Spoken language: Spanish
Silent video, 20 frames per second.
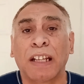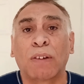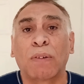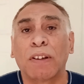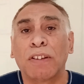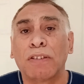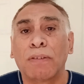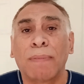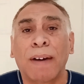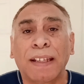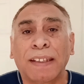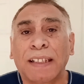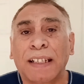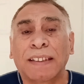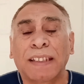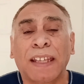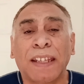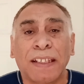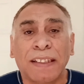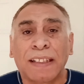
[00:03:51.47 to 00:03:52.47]
Y cuando más
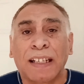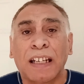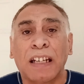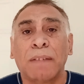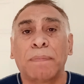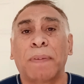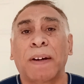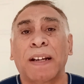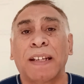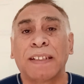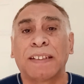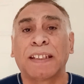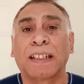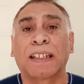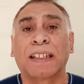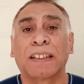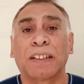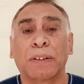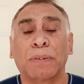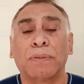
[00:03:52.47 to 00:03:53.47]
tratás de salir parece
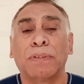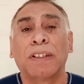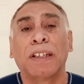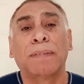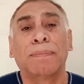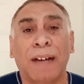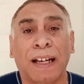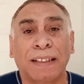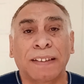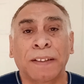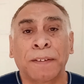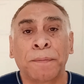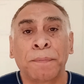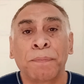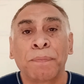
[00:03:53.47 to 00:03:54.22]
que te hundís más.